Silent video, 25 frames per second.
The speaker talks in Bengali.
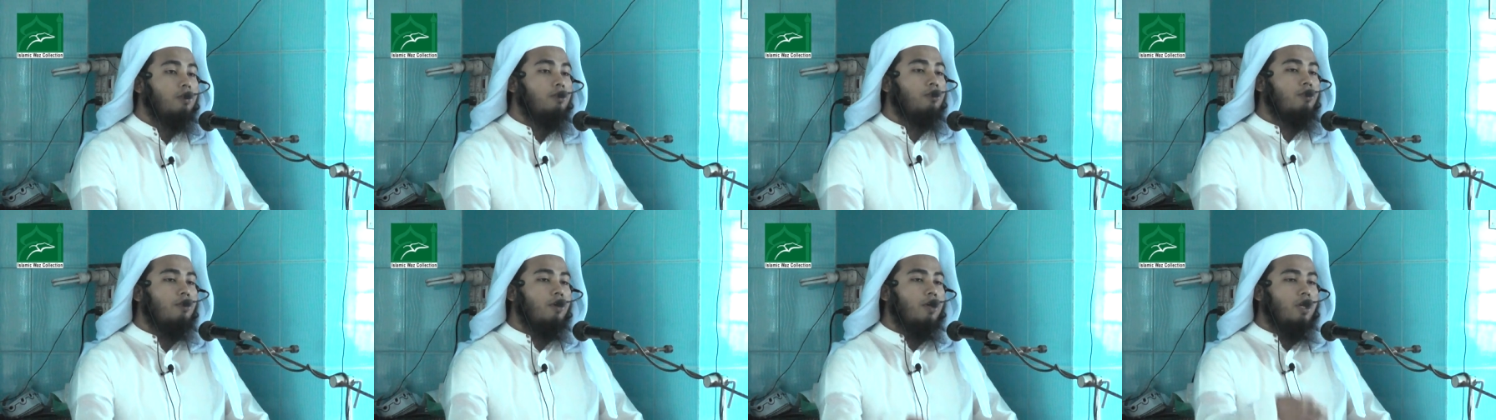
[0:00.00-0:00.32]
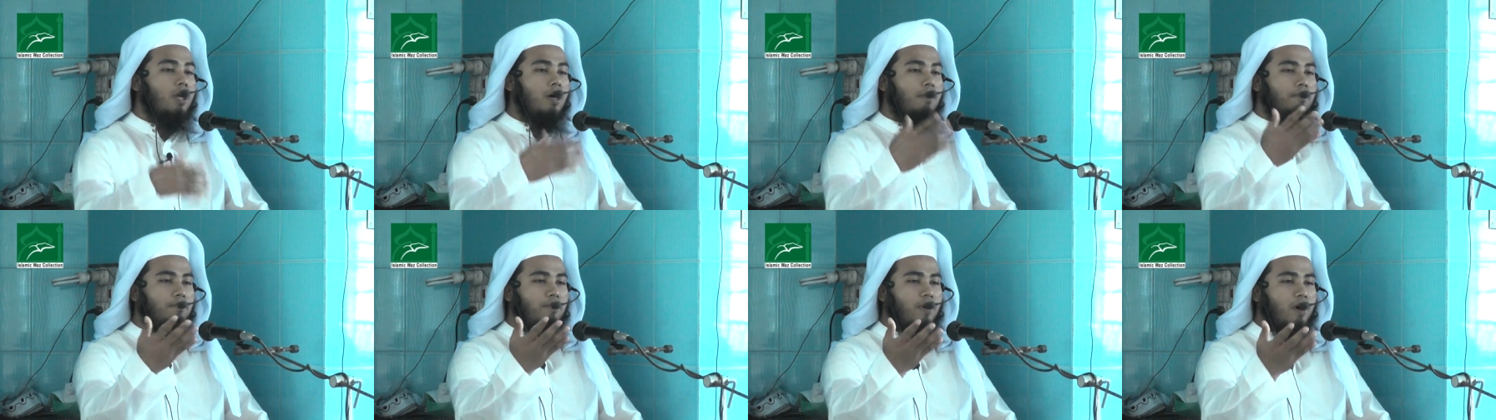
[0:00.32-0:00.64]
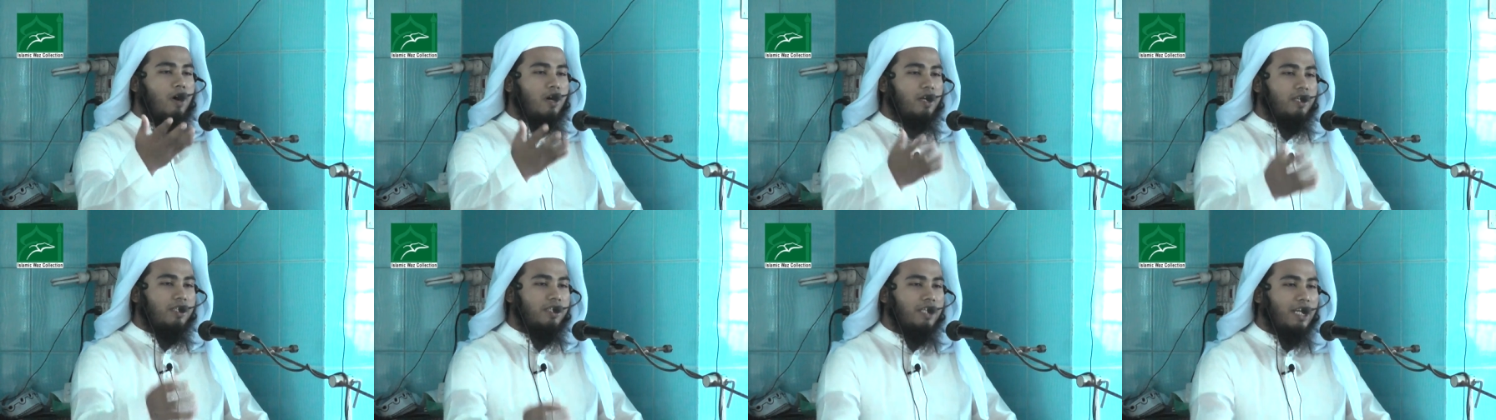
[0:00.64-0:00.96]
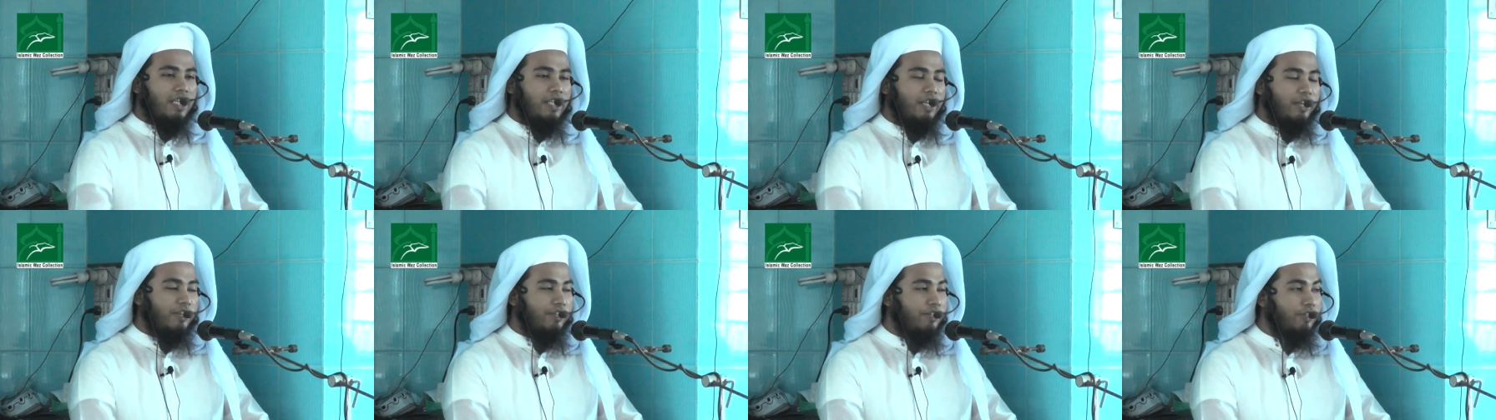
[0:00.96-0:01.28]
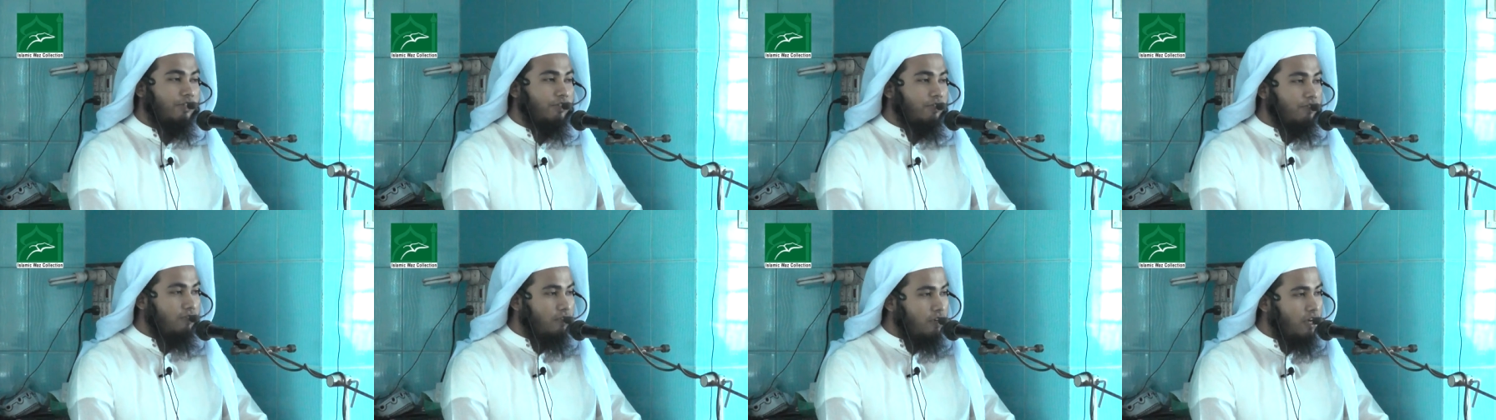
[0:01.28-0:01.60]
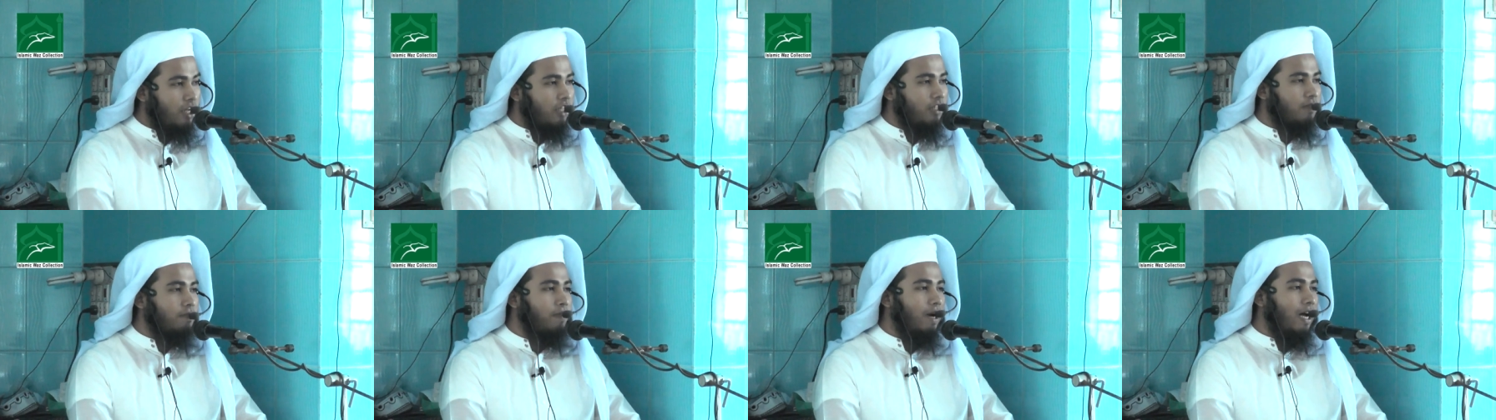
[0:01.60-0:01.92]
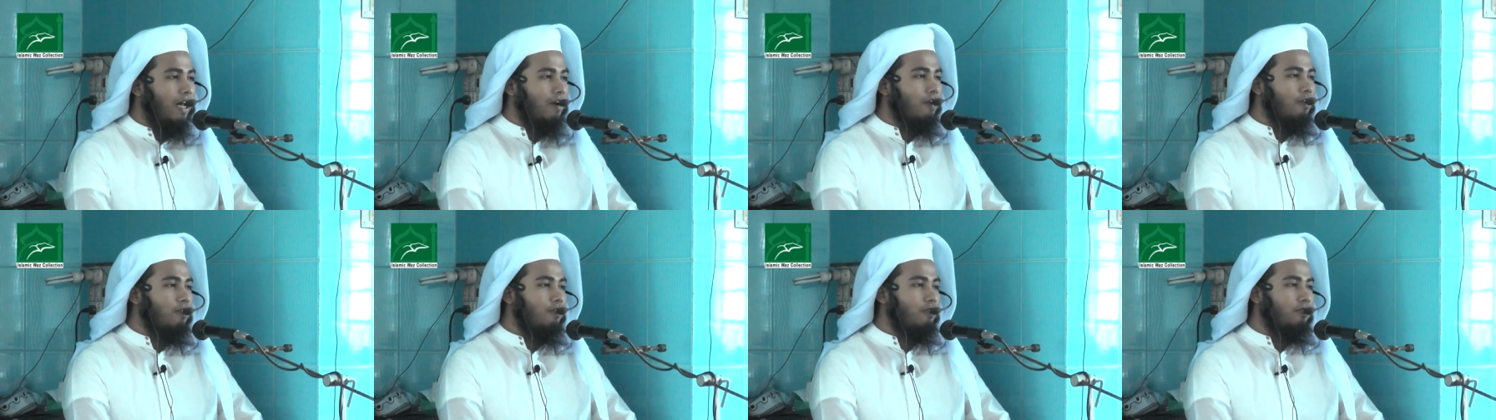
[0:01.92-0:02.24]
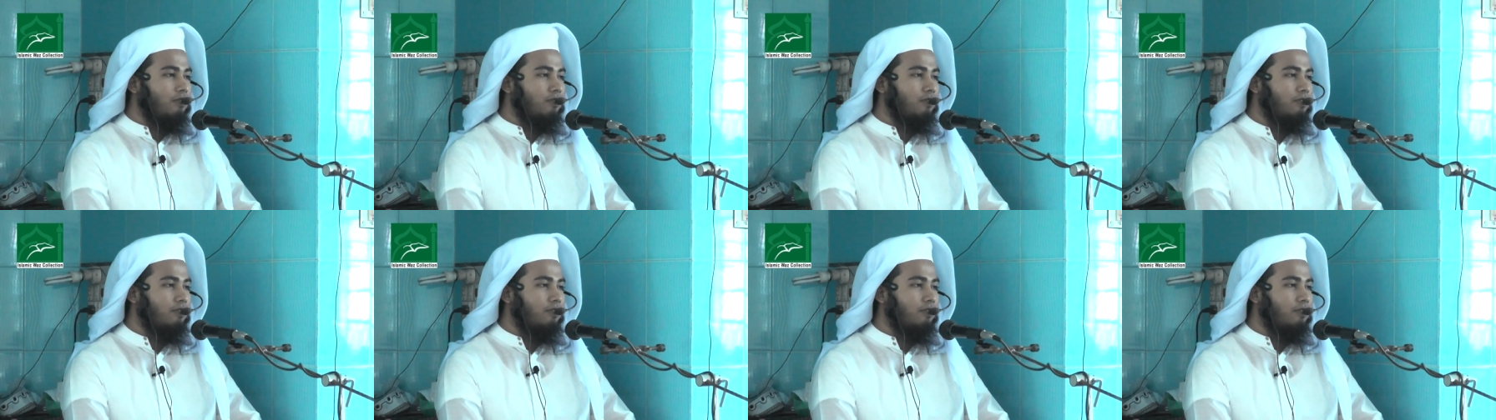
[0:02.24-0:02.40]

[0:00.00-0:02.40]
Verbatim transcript: দুই নম্বর যাদের সুরত ভালো